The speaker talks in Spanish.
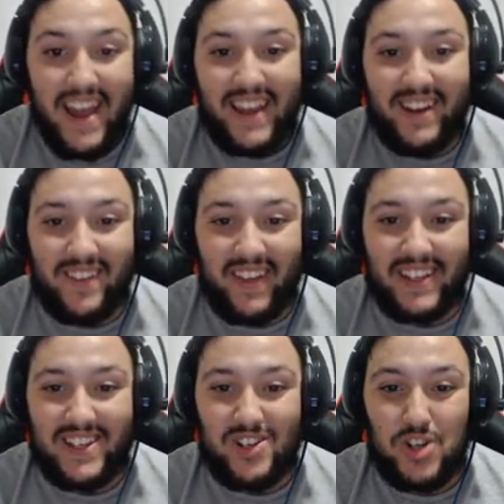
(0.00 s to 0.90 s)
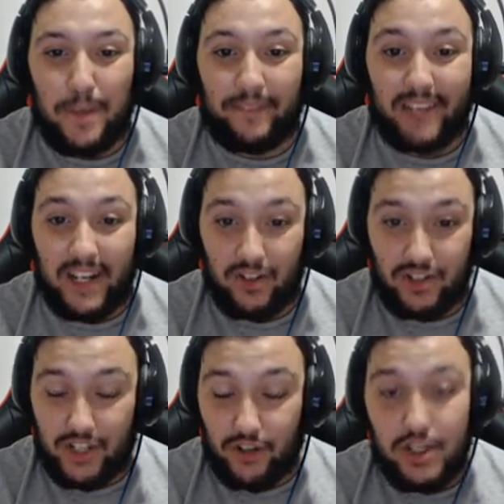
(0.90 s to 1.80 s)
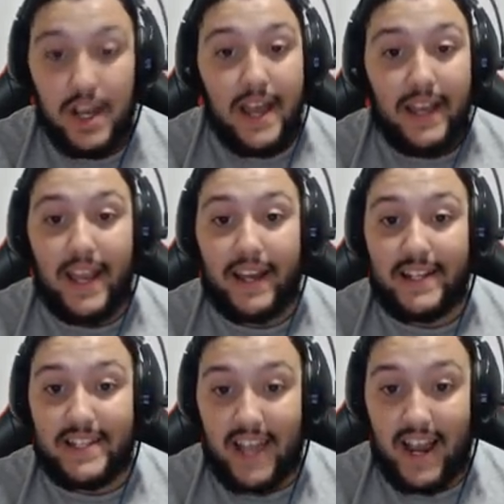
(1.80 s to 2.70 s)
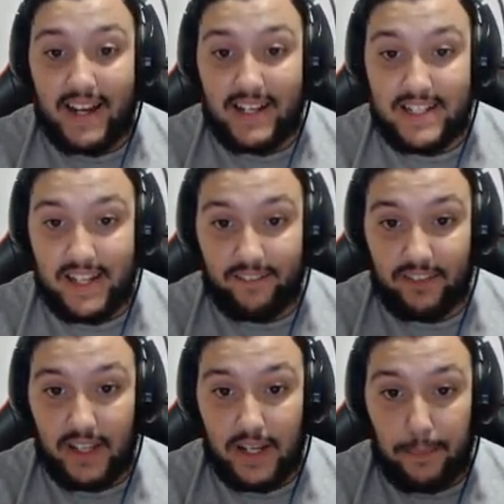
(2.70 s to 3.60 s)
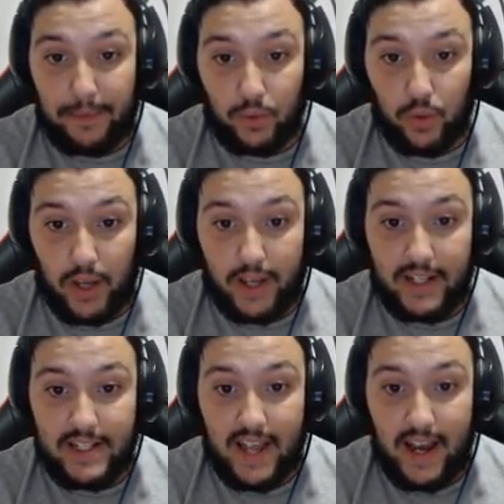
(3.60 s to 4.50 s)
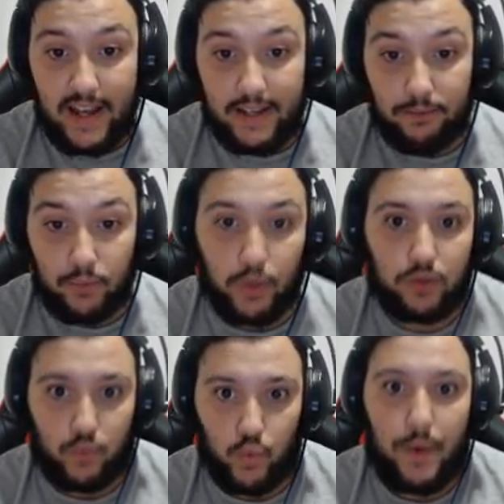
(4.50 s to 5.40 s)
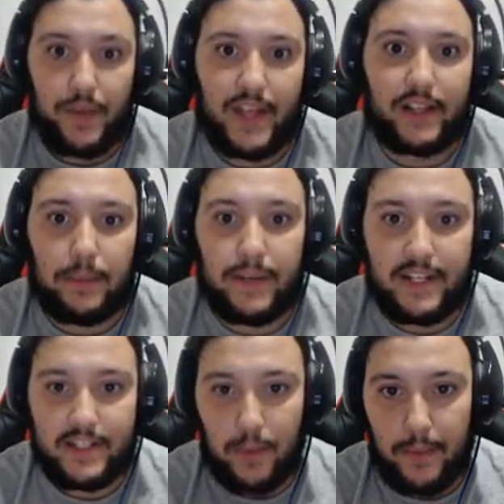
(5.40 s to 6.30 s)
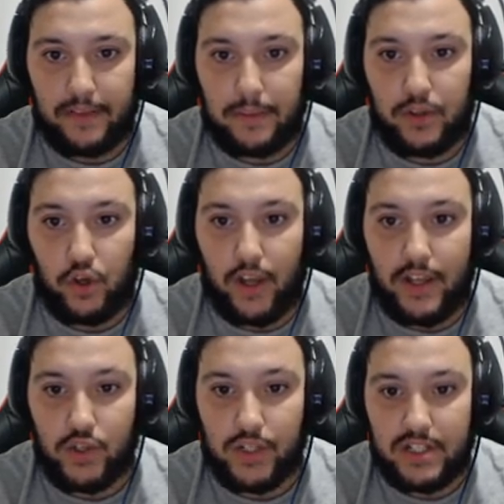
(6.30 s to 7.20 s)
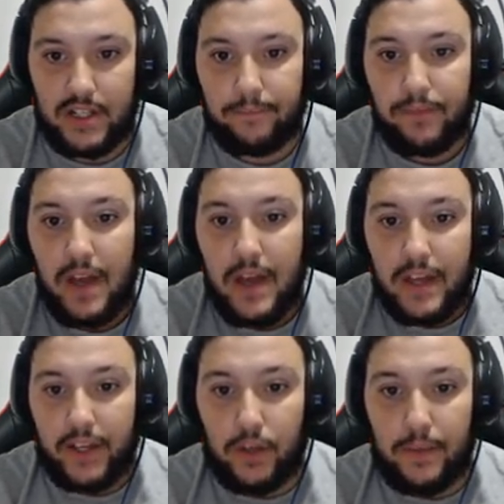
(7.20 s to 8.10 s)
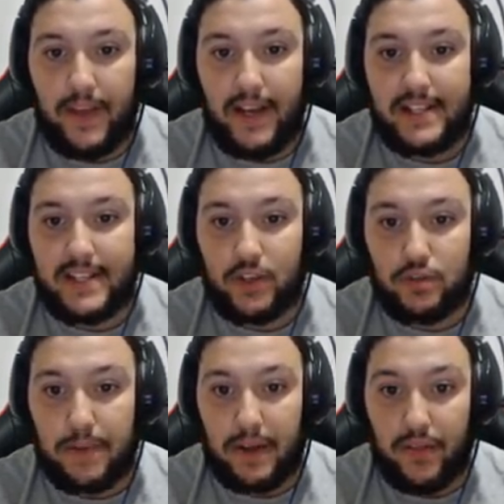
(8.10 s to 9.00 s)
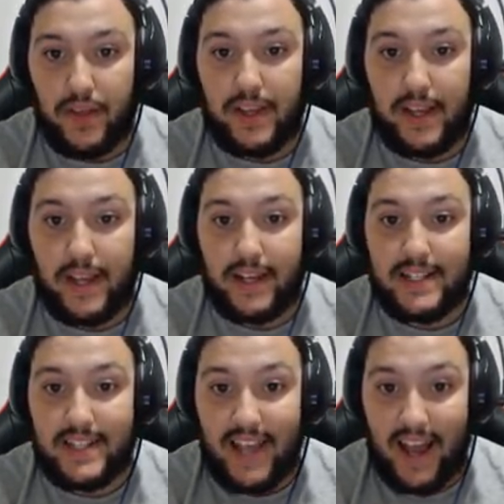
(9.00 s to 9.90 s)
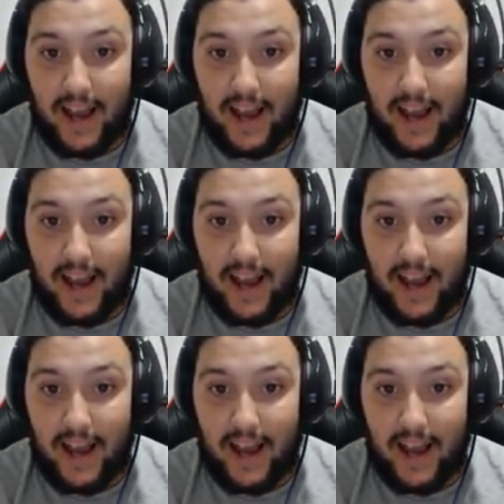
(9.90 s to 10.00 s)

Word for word: Quiero que me dejéis en los comentarios, chicos, qué queréis que haga en el siguiente capítulo, qué queréis que haga en, bueno, una vez que ya termine este, obviamente, viendo lo que he hecho en este. Quiero que me digáis qué os parece y qué queréis que haga,